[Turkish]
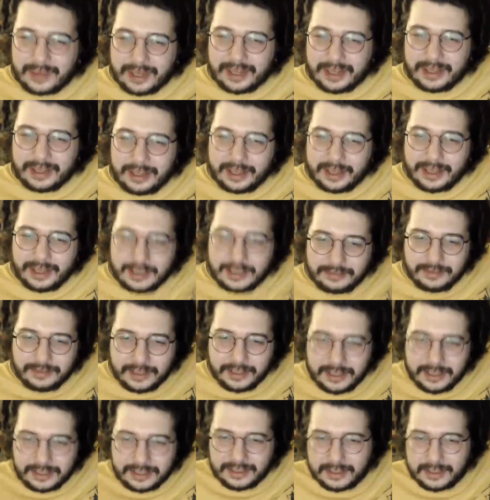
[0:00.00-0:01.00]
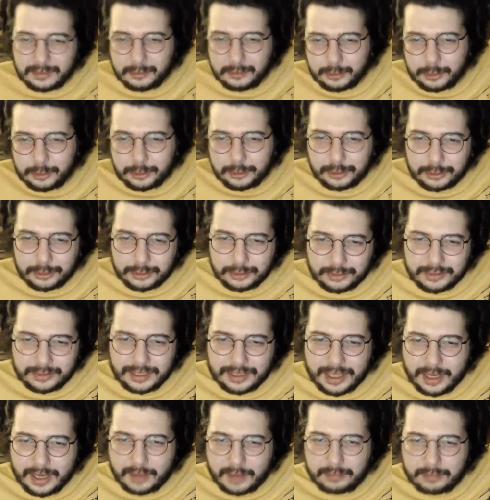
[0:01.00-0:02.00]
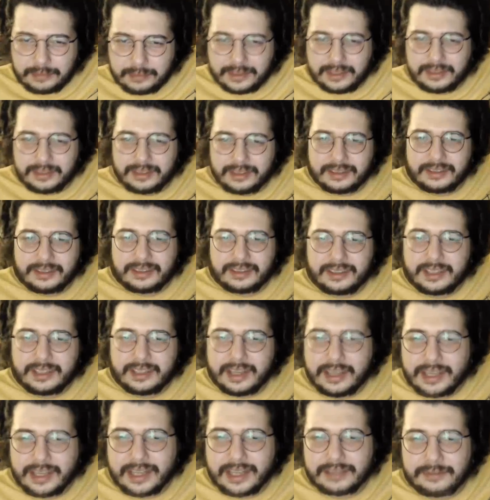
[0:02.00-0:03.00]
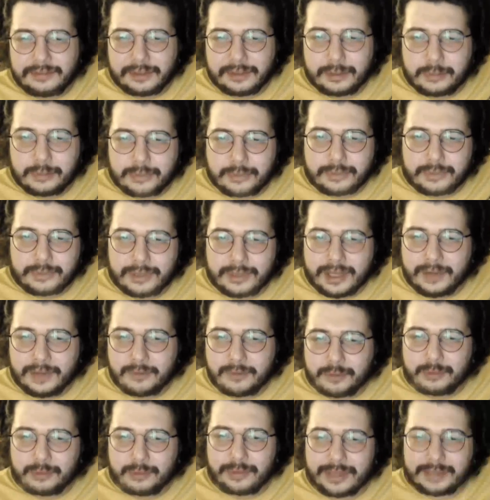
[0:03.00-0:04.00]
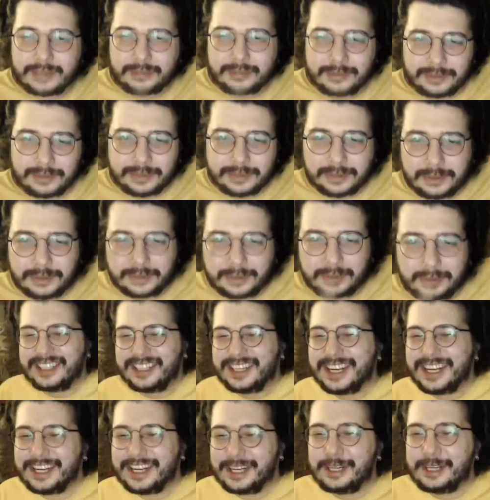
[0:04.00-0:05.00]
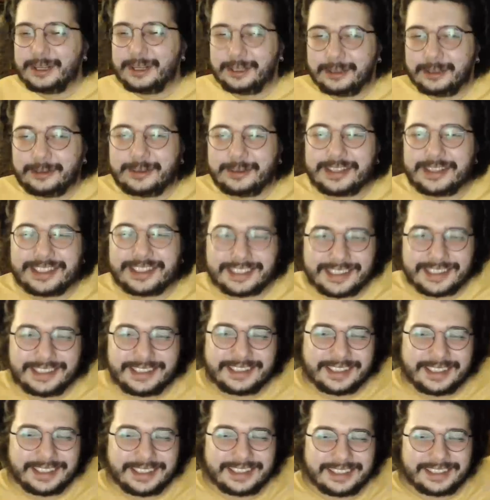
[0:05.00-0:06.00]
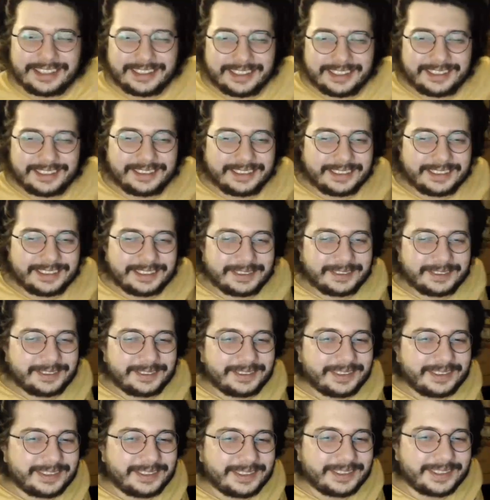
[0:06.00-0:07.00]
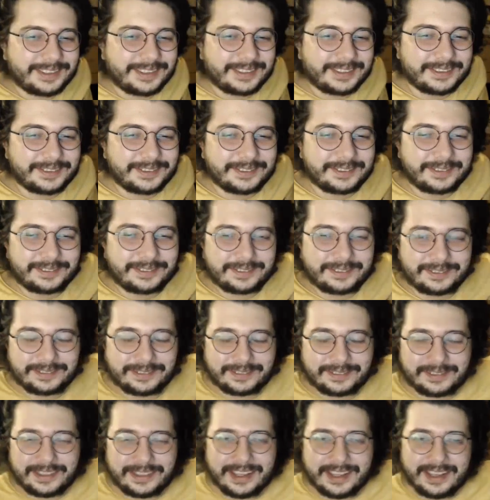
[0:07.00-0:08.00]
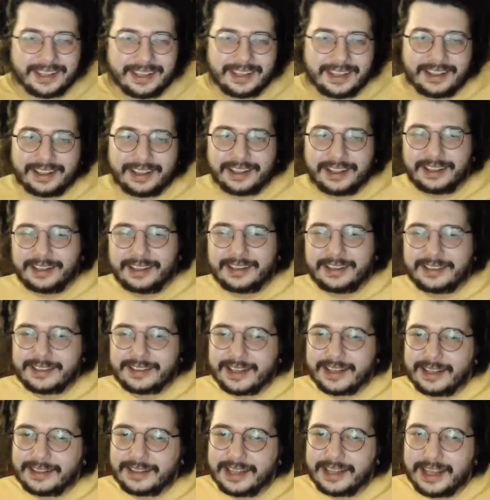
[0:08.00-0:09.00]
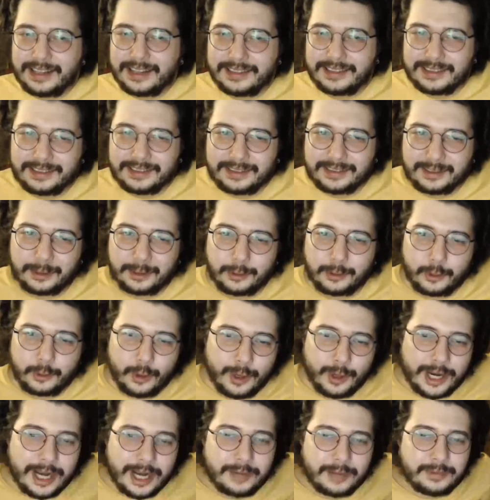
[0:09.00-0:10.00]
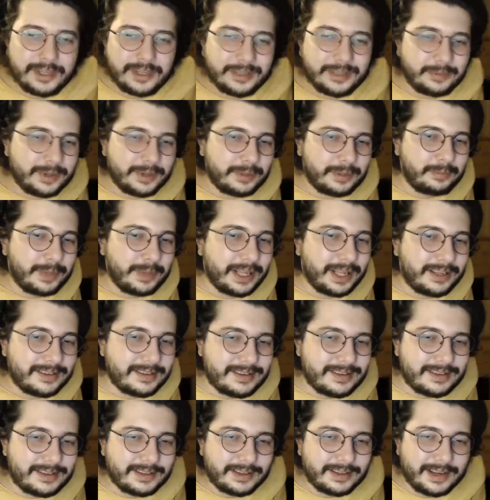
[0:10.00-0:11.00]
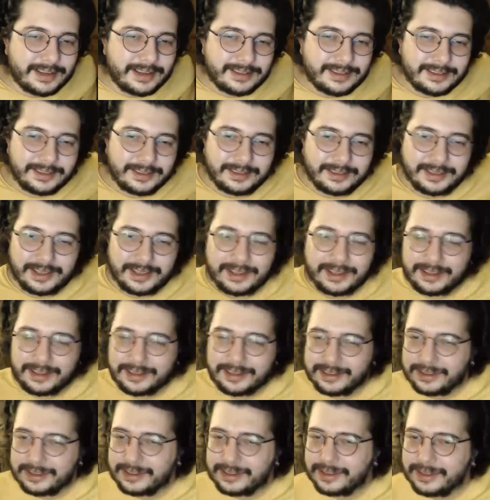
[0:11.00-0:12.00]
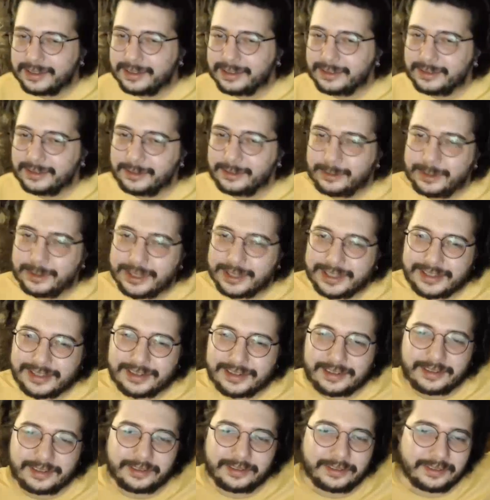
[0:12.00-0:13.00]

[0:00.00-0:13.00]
Yalvarırım dur. Ne yaptın? Niye yalvarıyorsun yavrum benim? Çıkık klitoris iyi değildir. Evet. evet. Ki zaten körelmiş bir penistir aslında burası.